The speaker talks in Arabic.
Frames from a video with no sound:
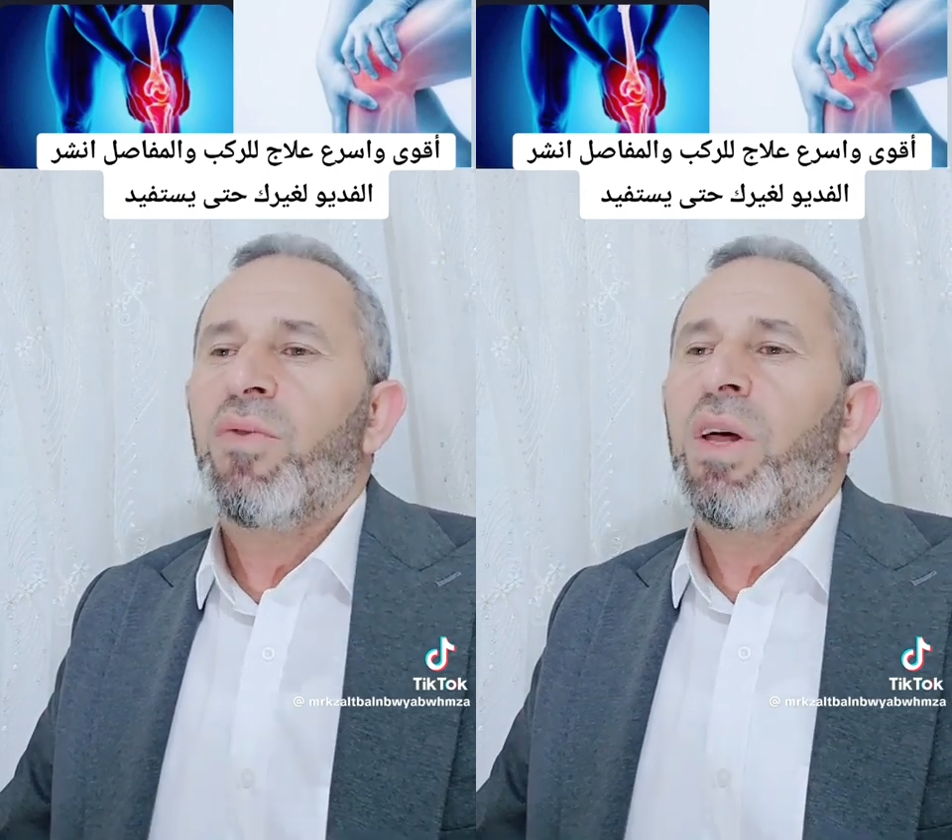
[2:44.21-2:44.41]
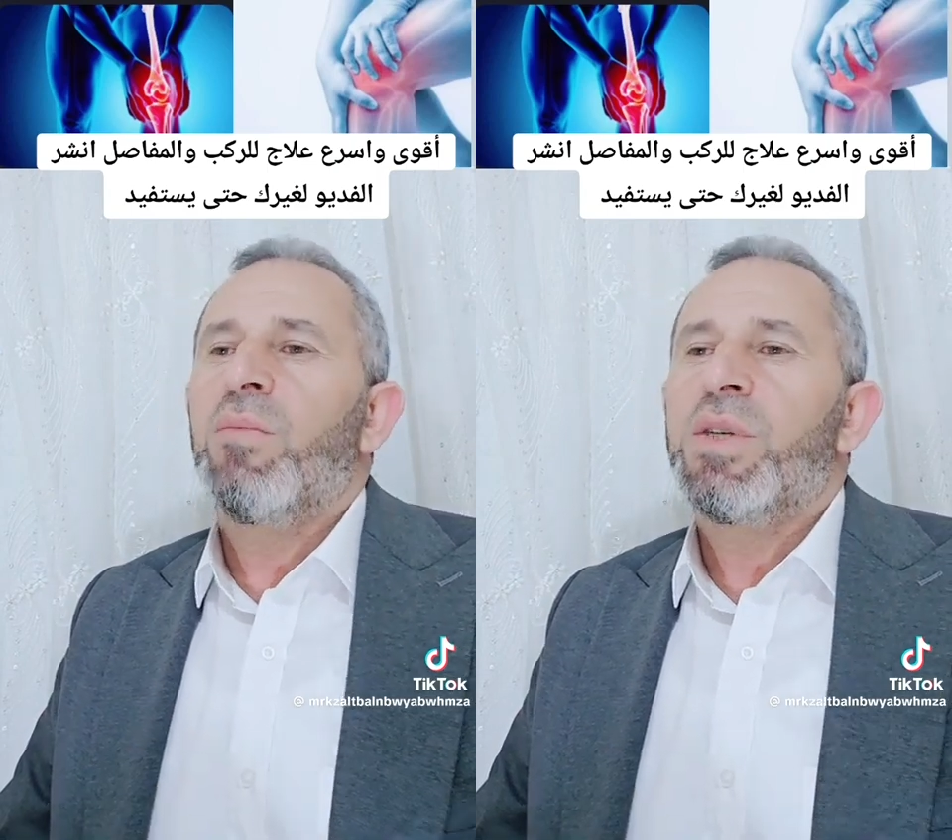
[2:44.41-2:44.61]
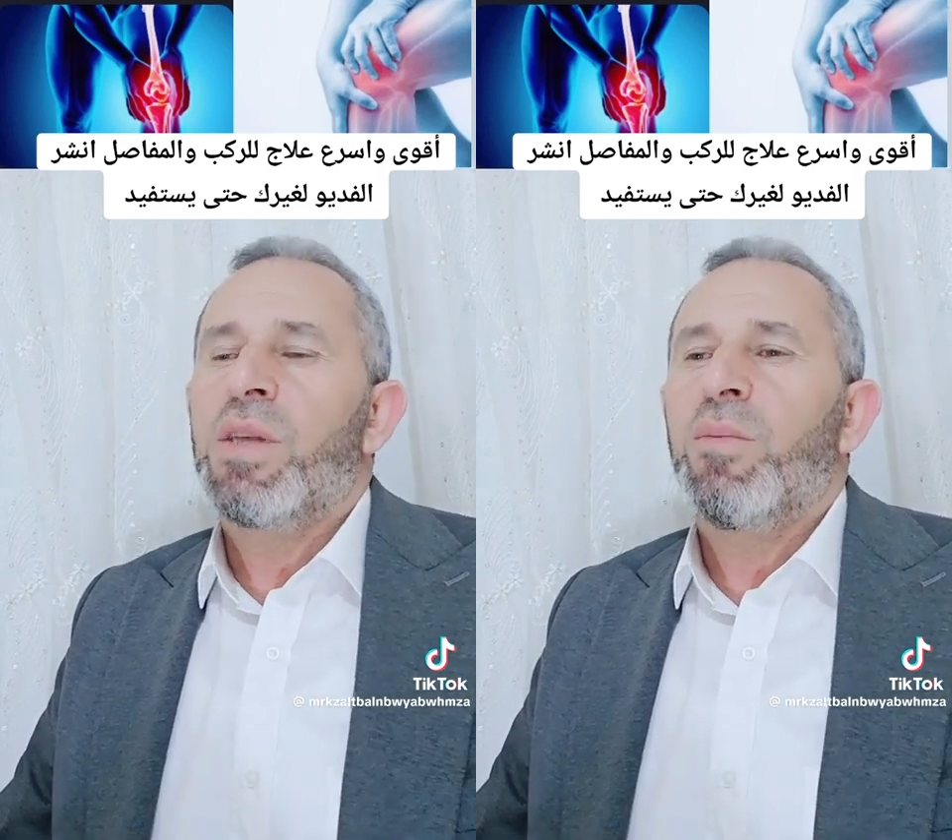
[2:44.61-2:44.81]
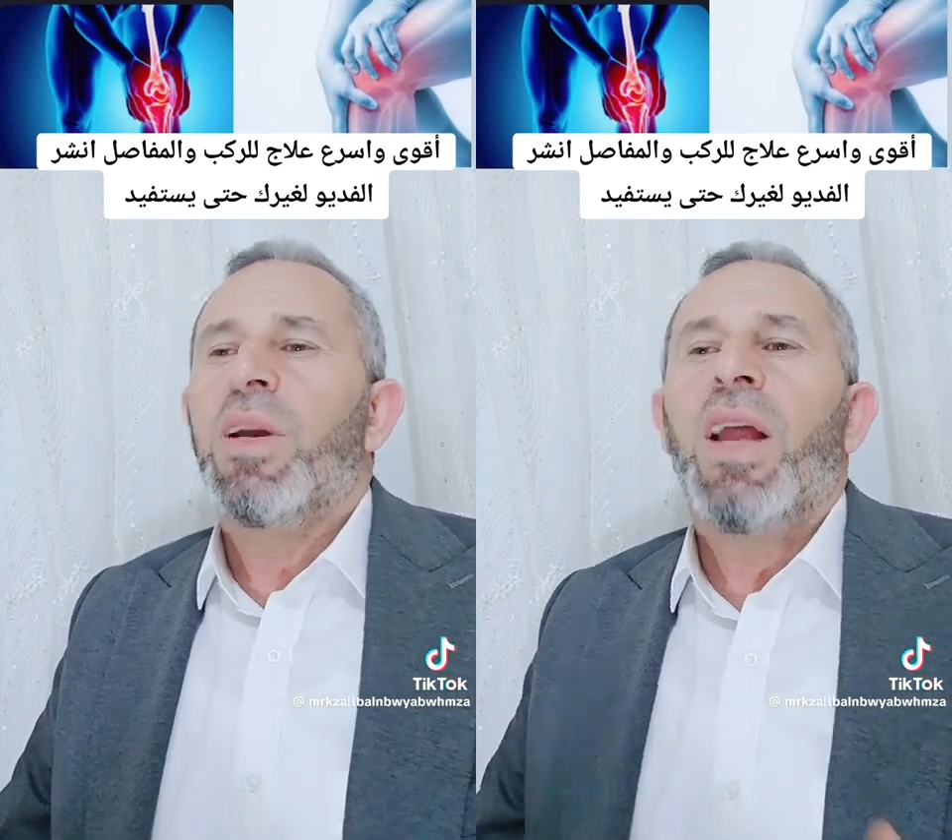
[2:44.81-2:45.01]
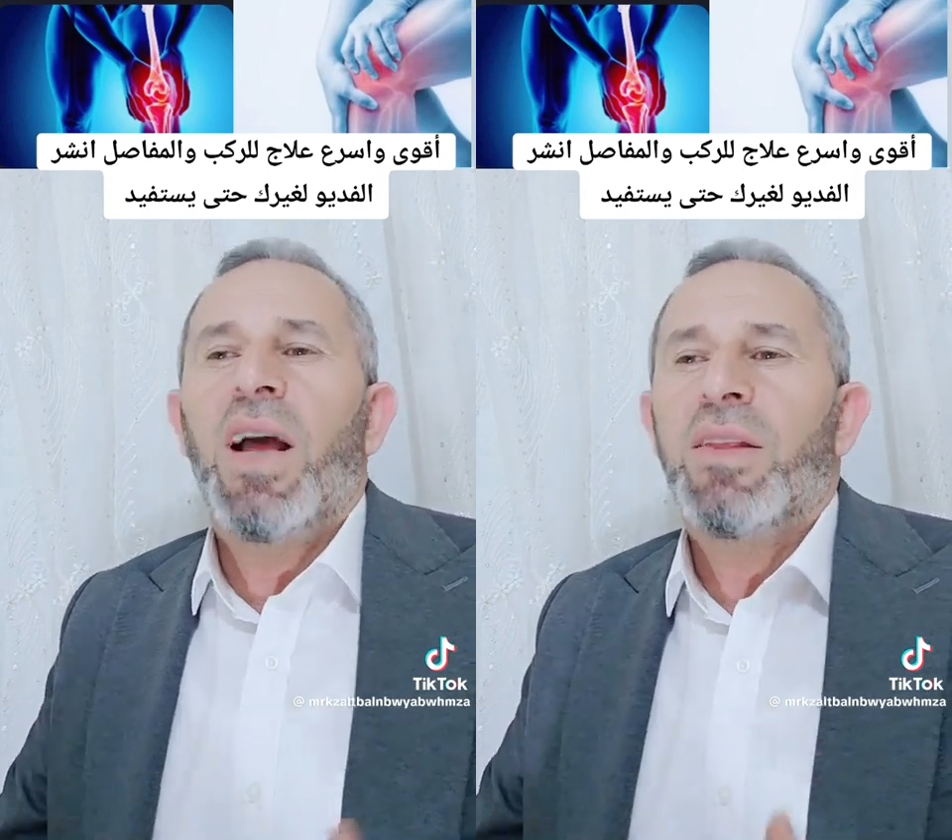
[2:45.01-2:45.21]
ظل مستمر
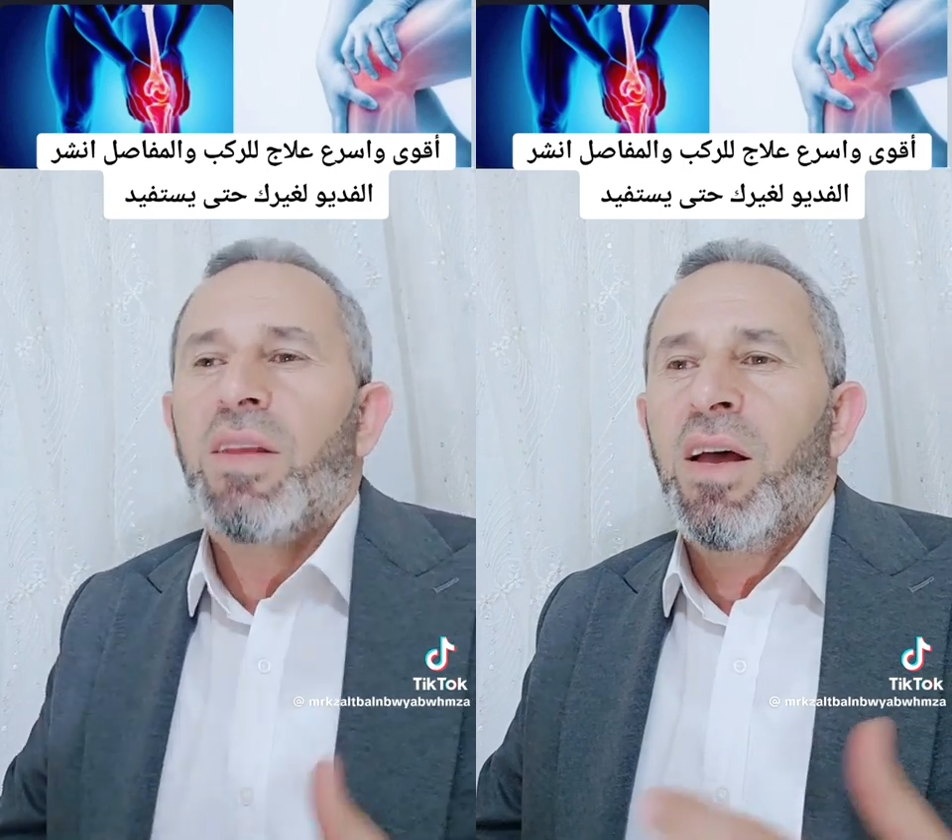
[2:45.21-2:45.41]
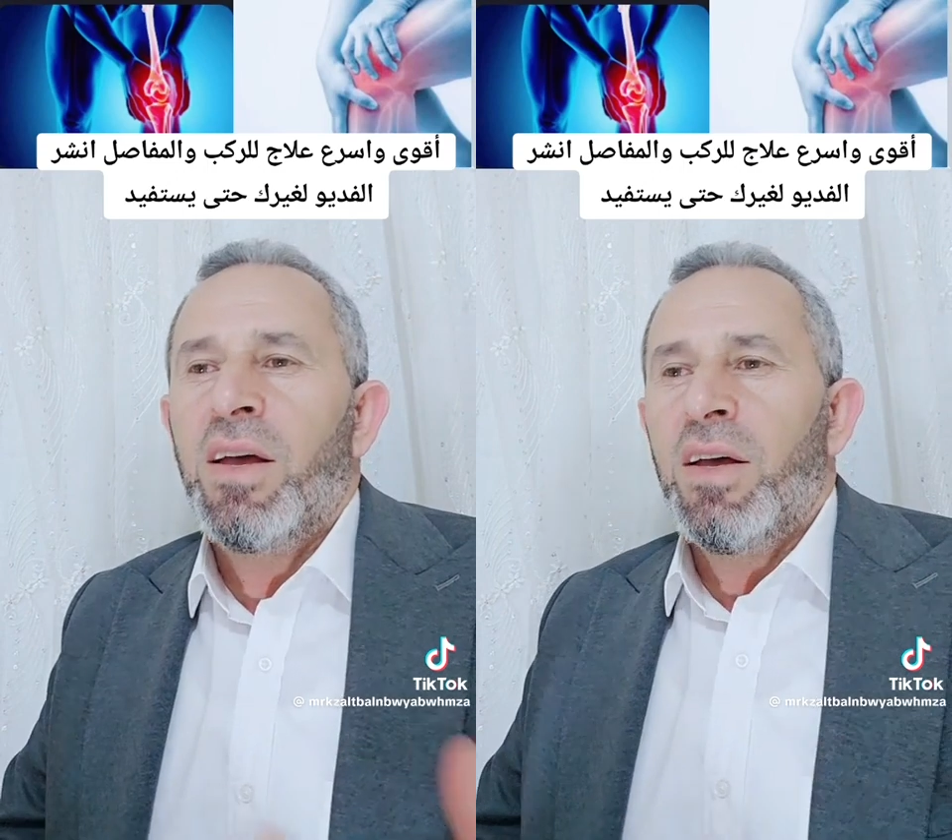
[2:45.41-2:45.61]
لحتى